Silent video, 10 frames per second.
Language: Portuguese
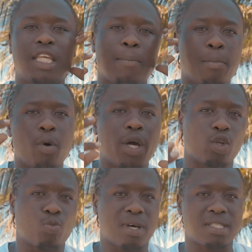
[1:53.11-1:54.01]
tinha memória
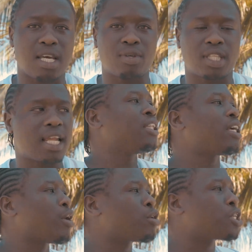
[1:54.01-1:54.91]
do passado e tal.
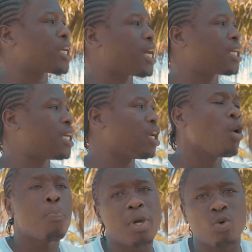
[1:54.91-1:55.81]
Então eu cheguei aqui e
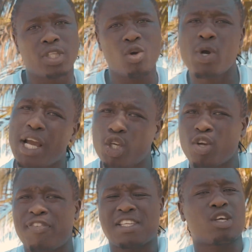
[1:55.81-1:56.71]
eu me pergunto, o que é que eu
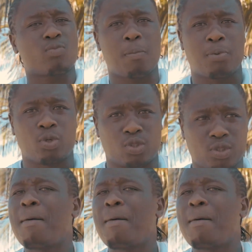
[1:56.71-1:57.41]
estou a fazer no Maputo?